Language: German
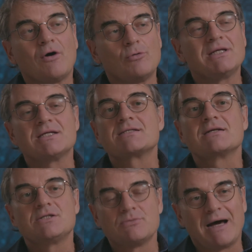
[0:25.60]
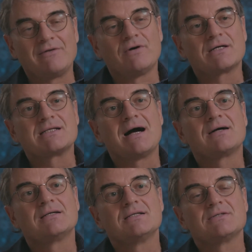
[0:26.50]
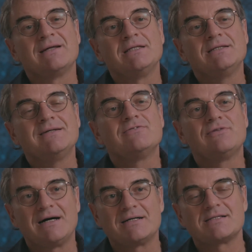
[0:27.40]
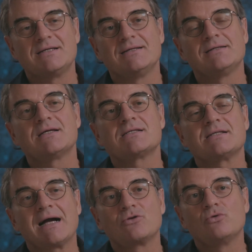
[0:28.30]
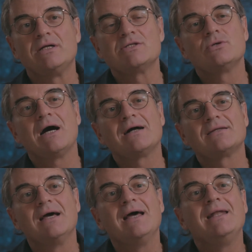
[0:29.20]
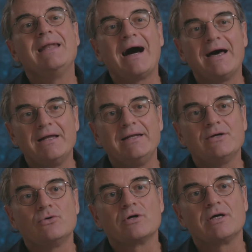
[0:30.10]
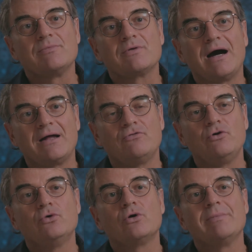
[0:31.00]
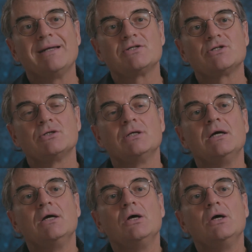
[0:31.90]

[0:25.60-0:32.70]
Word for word: Warum ich das zum Anfang sage, ist, weil ich die Gefahr sehe, dass es aktuell so eine Art Nahelegung gibt, gerade für junge Menschen.